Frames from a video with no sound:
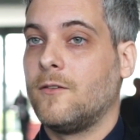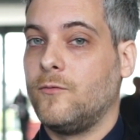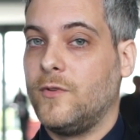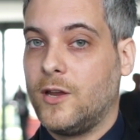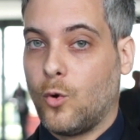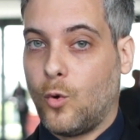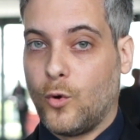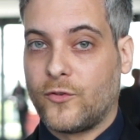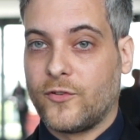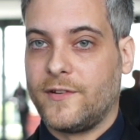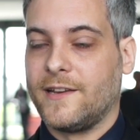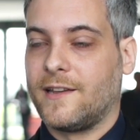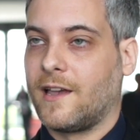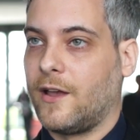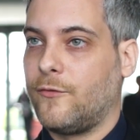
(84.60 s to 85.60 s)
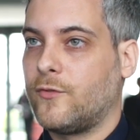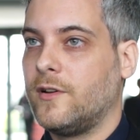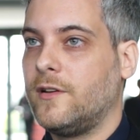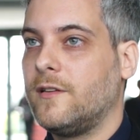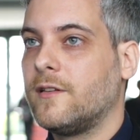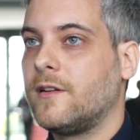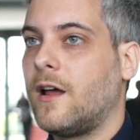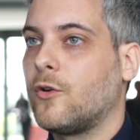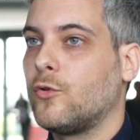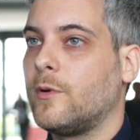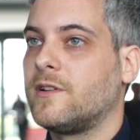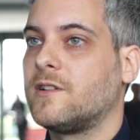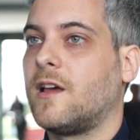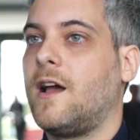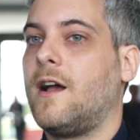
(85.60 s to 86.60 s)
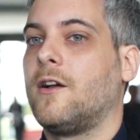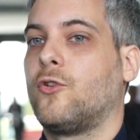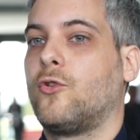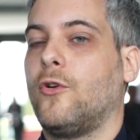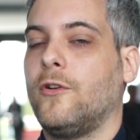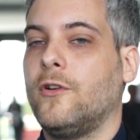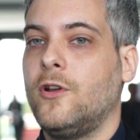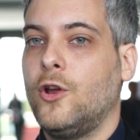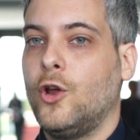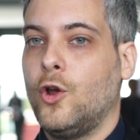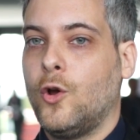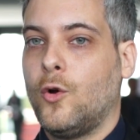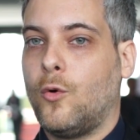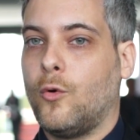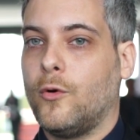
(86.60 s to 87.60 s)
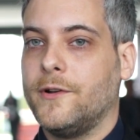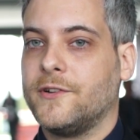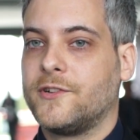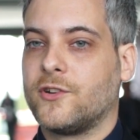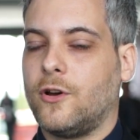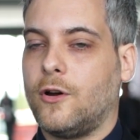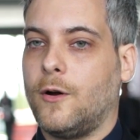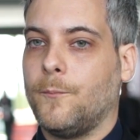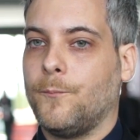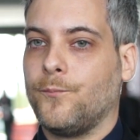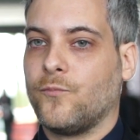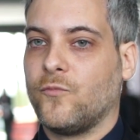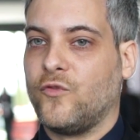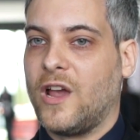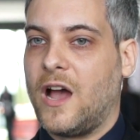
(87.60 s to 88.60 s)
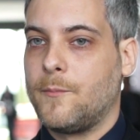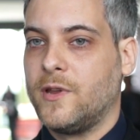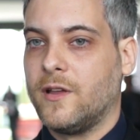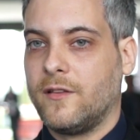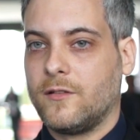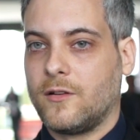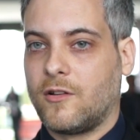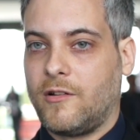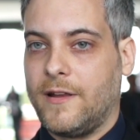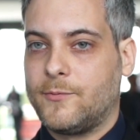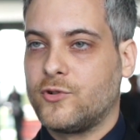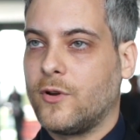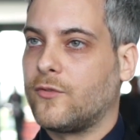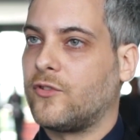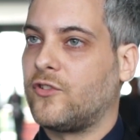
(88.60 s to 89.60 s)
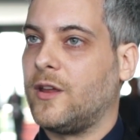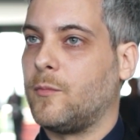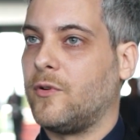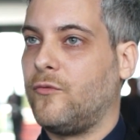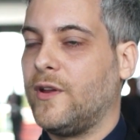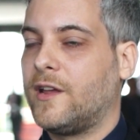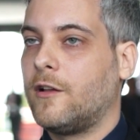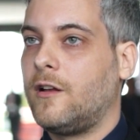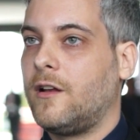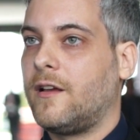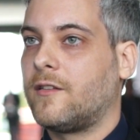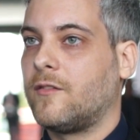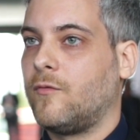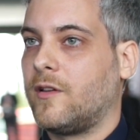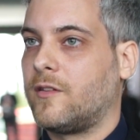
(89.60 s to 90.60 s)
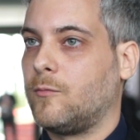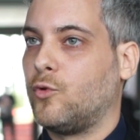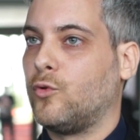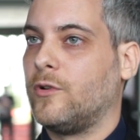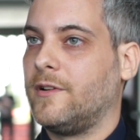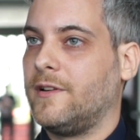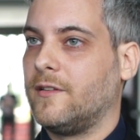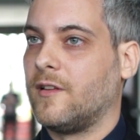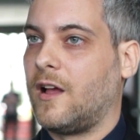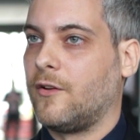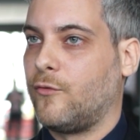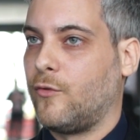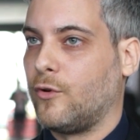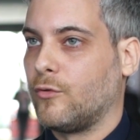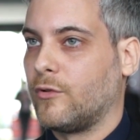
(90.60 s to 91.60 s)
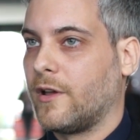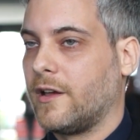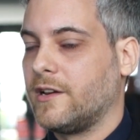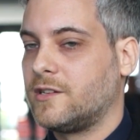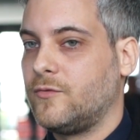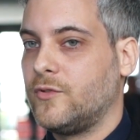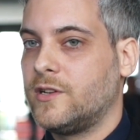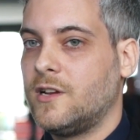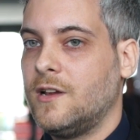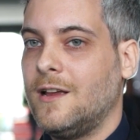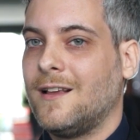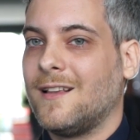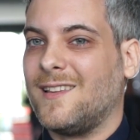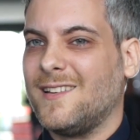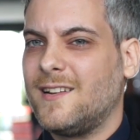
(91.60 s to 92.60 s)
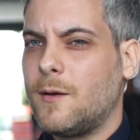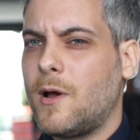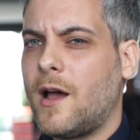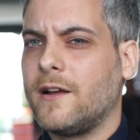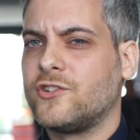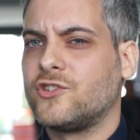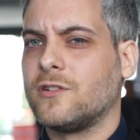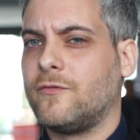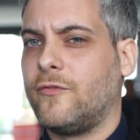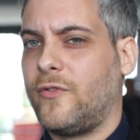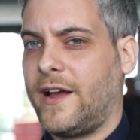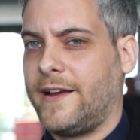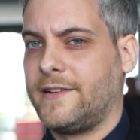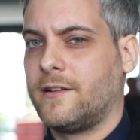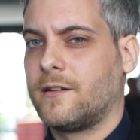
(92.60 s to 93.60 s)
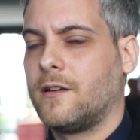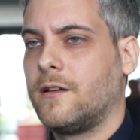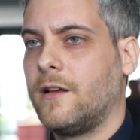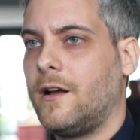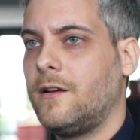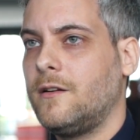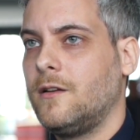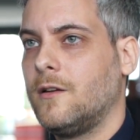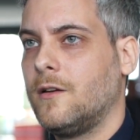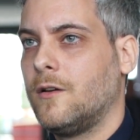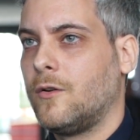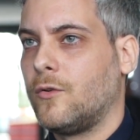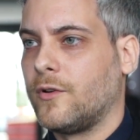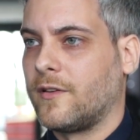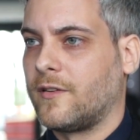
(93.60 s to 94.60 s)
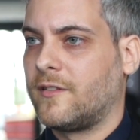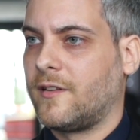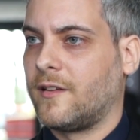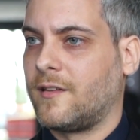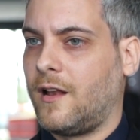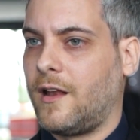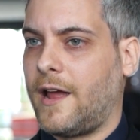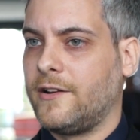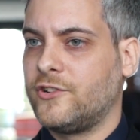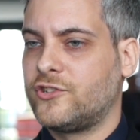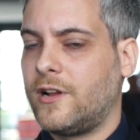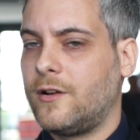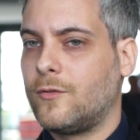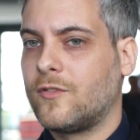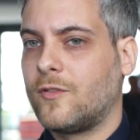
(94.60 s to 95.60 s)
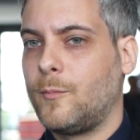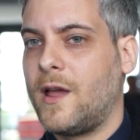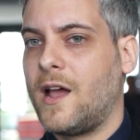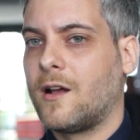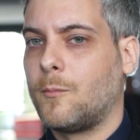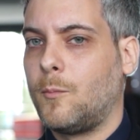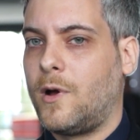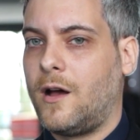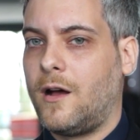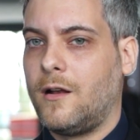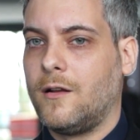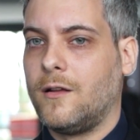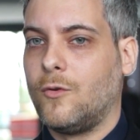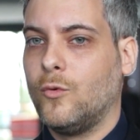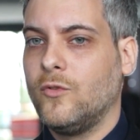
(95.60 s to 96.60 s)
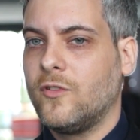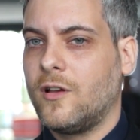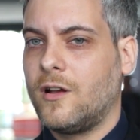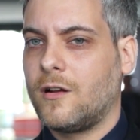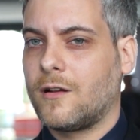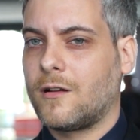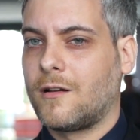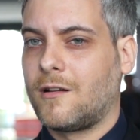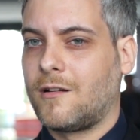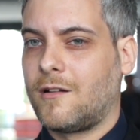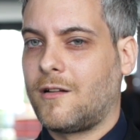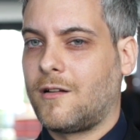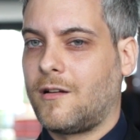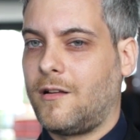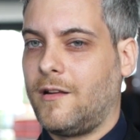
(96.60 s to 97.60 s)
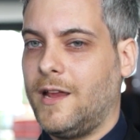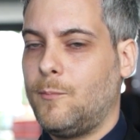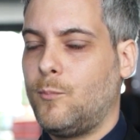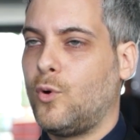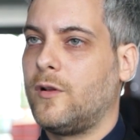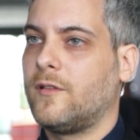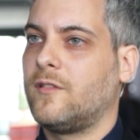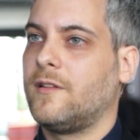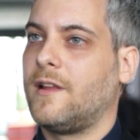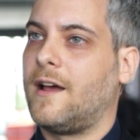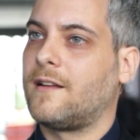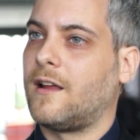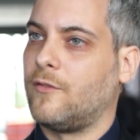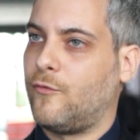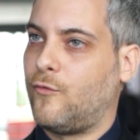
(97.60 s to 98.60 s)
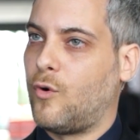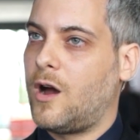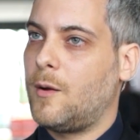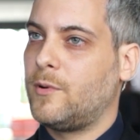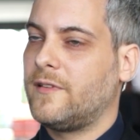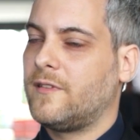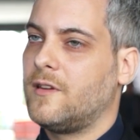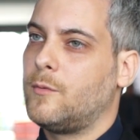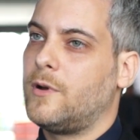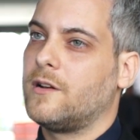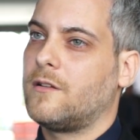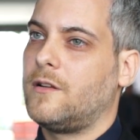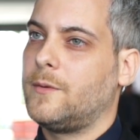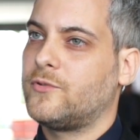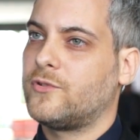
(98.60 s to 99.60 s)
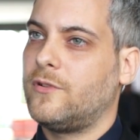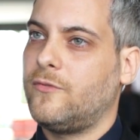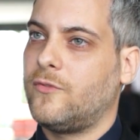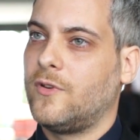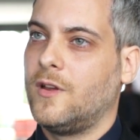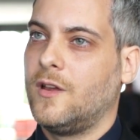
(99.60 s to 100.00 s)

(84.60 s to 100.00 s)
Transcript: Wie groß sind die Kräfte, die Sie nachübertragen können? Und ähm, wir haben hier ein Klebstoffsystem entwickeln lassen, was im Grunde diesen Anforderungen gerecht wird, sind aber einen Schritt weiter gegangen. Und das ist das Alleinstellungsmerkmal. Unser Klebbolzen, der hat einen vorapplizierbaren Klebstoff.